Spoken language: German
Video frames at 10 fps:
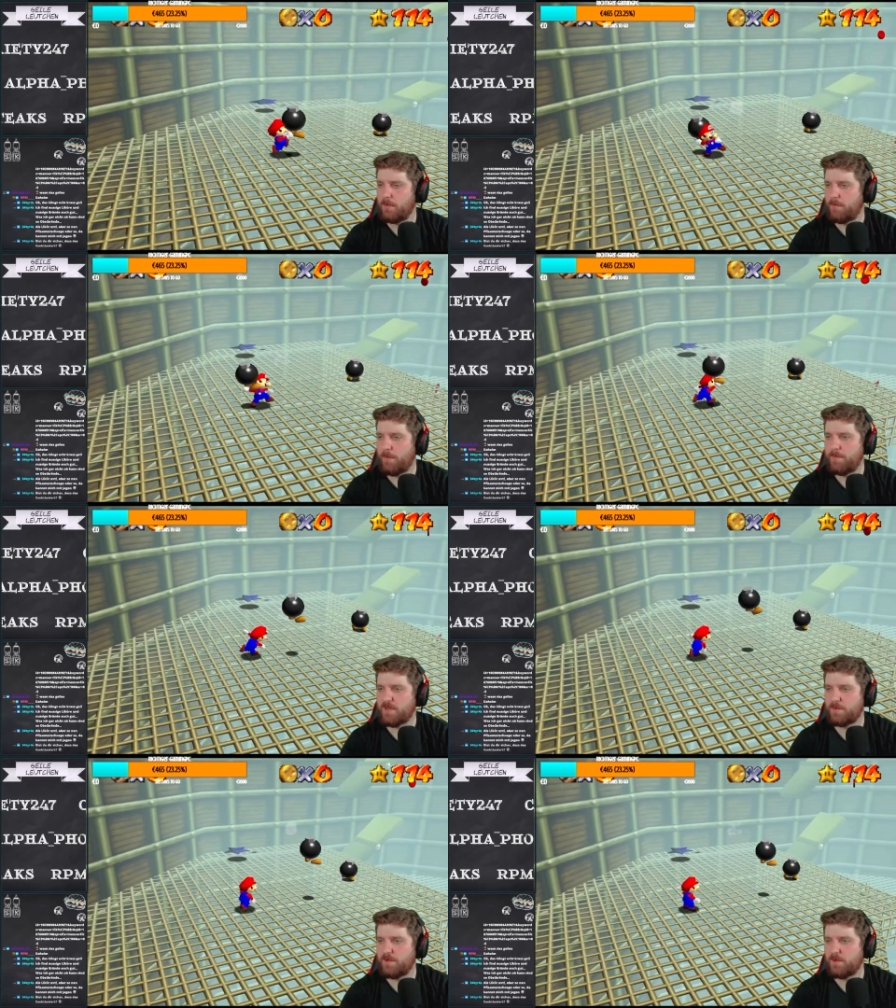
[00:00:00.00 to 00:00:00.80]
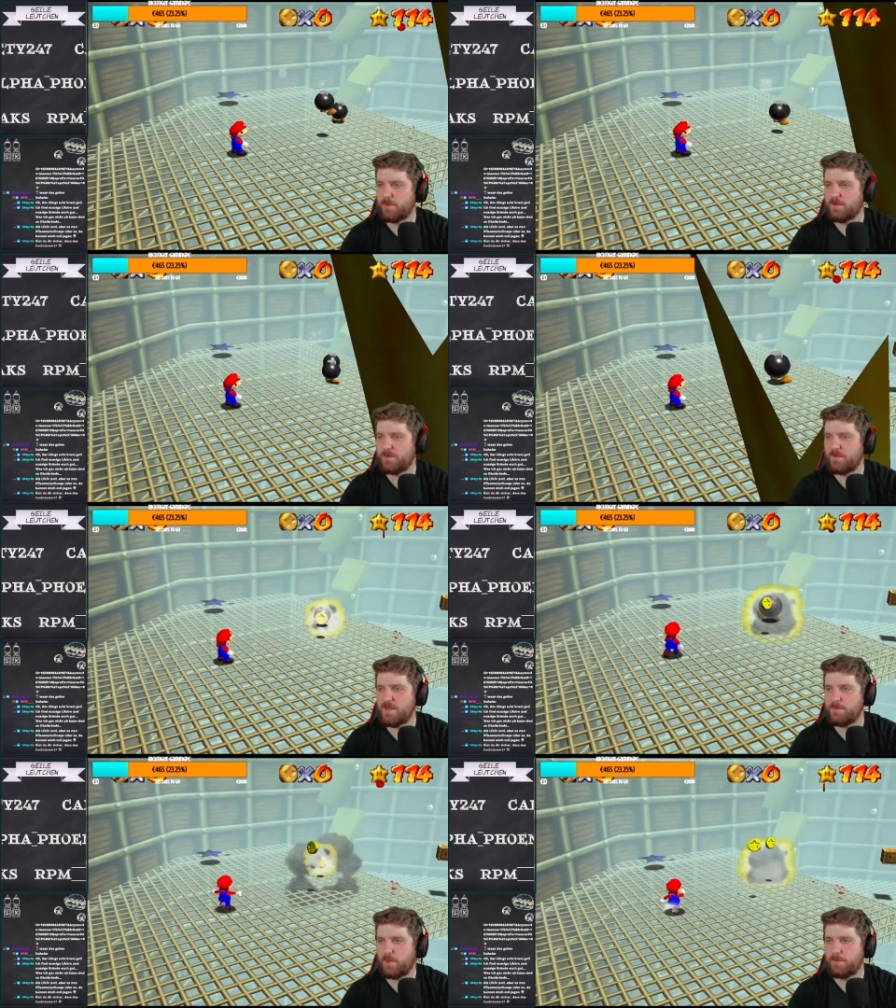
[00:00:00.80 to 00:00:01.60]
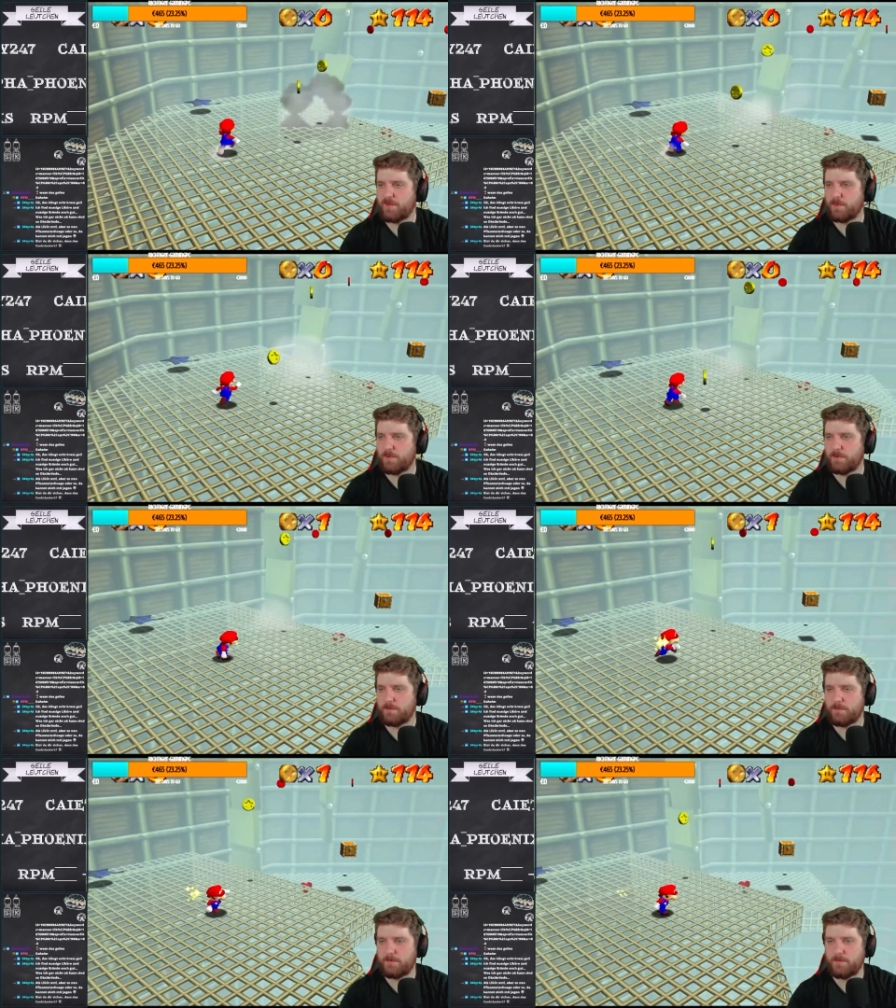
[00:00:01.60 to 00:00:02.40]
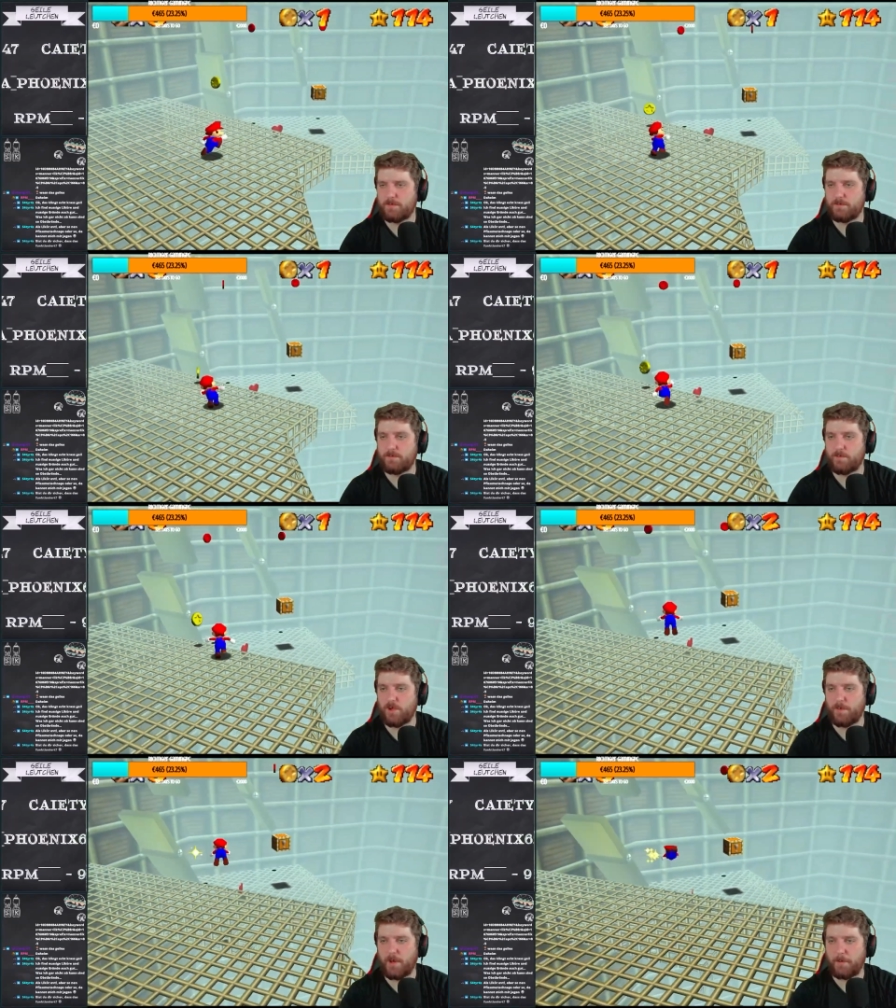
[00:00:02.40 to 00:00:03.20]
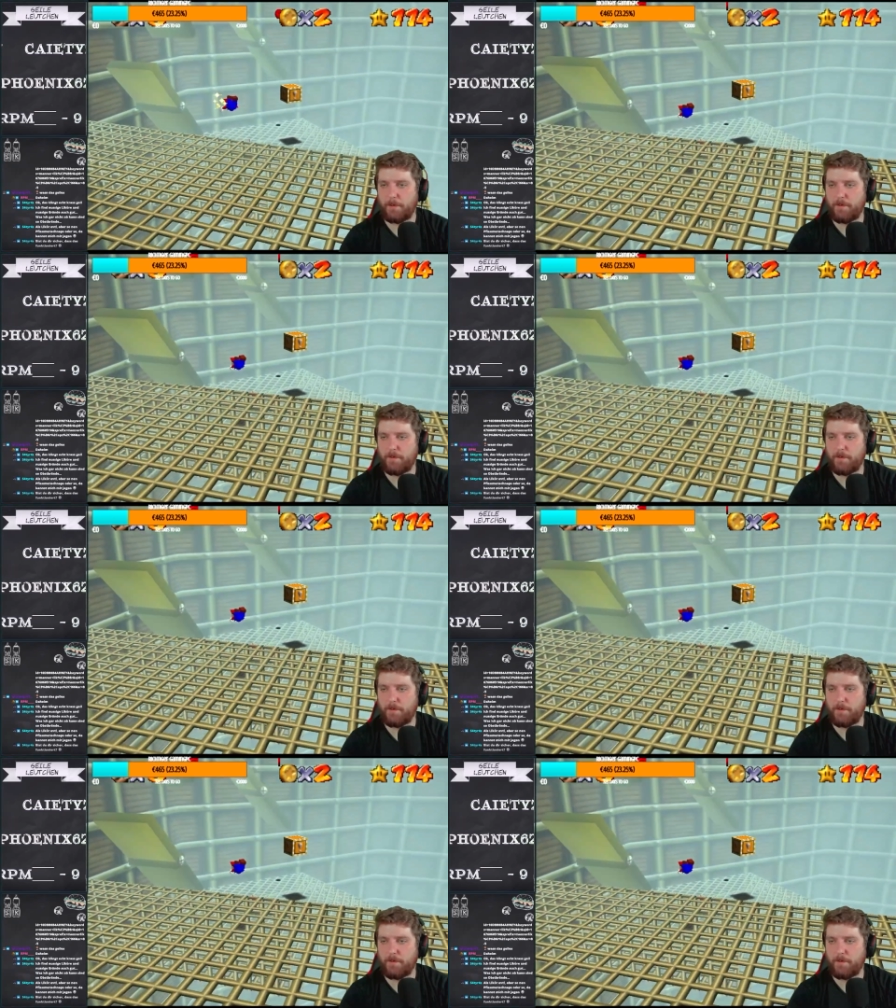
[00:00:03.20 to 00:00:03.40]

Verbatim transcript: Bomben explodieren übrigens, wenn sie neben Bomben explodieren. Wunderbar.